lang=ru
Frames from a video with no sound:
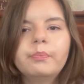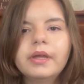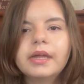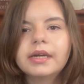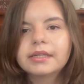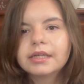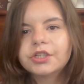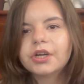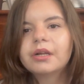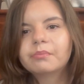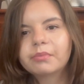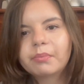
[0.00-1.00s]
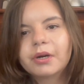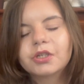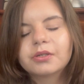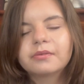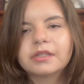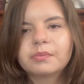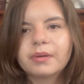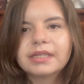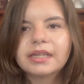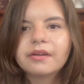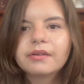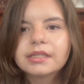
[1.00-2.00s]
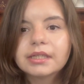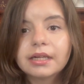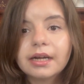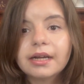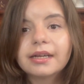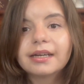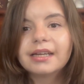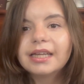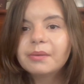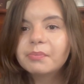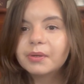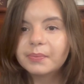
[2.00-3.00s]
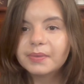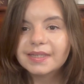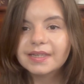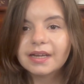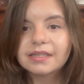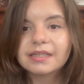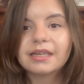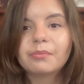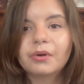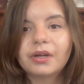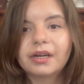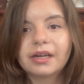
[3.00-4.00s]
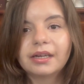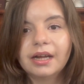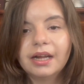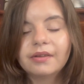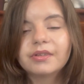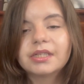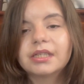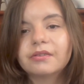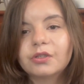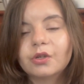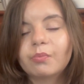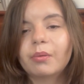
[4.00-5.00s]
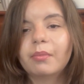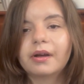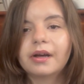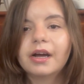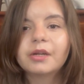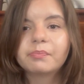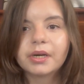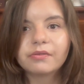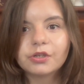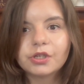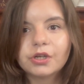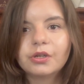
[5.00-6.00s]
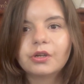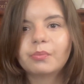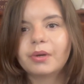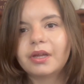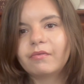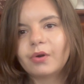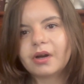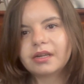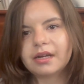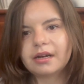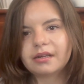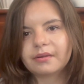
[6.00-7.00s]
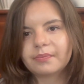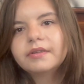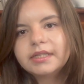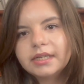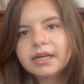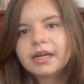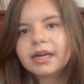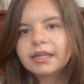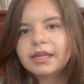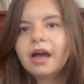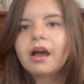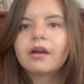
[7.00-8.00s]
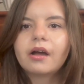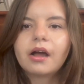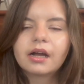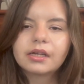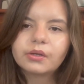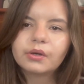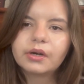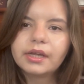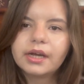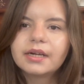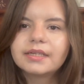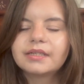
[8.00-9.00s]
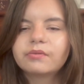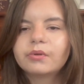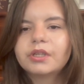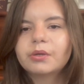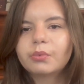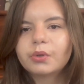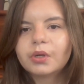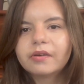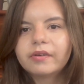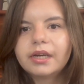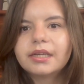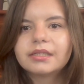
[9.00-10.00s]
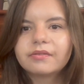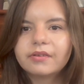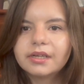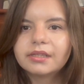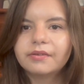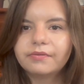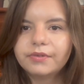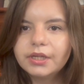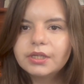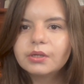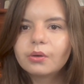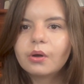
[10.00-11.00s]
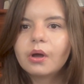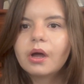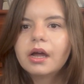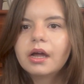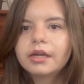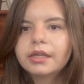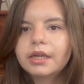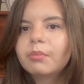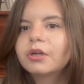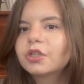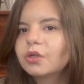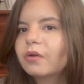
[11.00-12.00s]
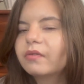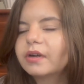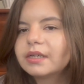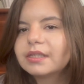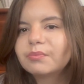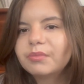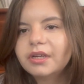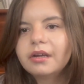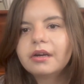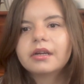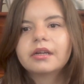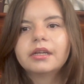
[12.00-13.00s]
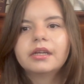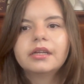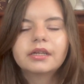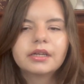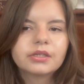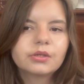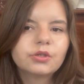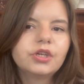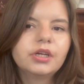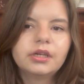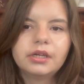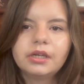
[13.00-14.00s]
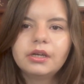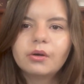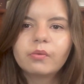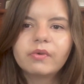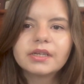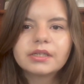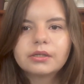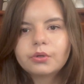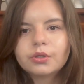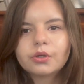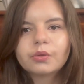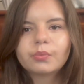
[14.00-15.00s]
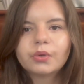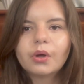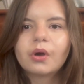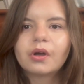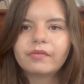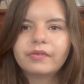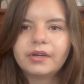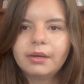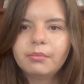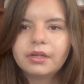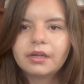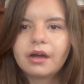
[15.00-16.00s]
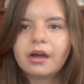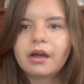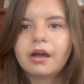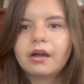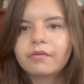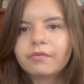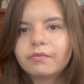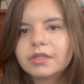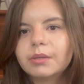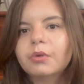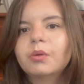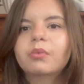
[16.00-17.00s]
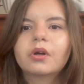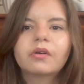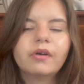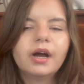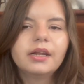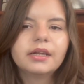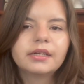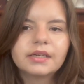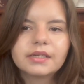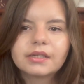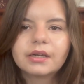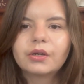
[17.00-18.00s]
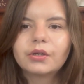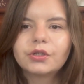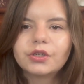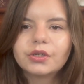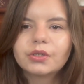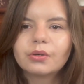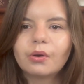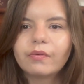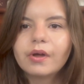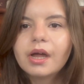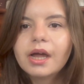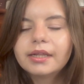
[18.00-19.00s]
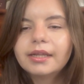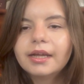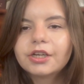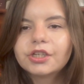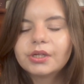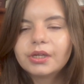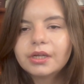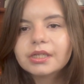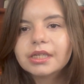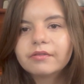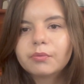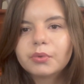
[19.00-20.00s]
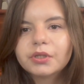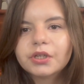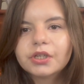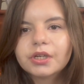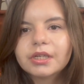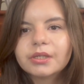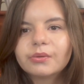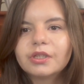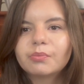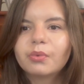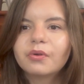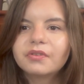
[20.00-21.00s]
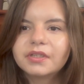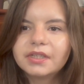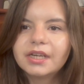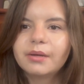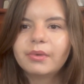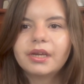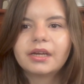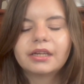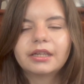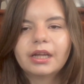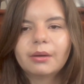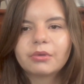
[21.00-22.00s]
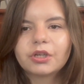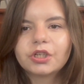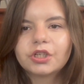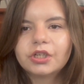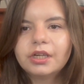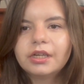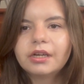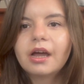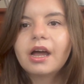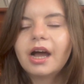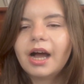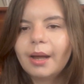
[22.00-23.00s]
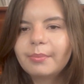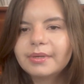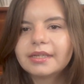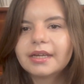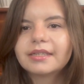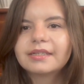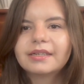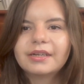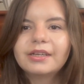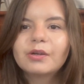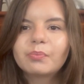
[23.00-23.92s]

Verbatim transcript: Перед началом попрошу вас поставить лайк и подписаться на мой канал, ведь это все помогает продвижению моего канала. Все города, о которых я сегодня буду говорить в этом видео, небольшого размера, и на изучение их у вас не уйдет много времени, а займет буквально несколько часов. Так что, если вы путешествуете по всей Америке на машине, обязательно их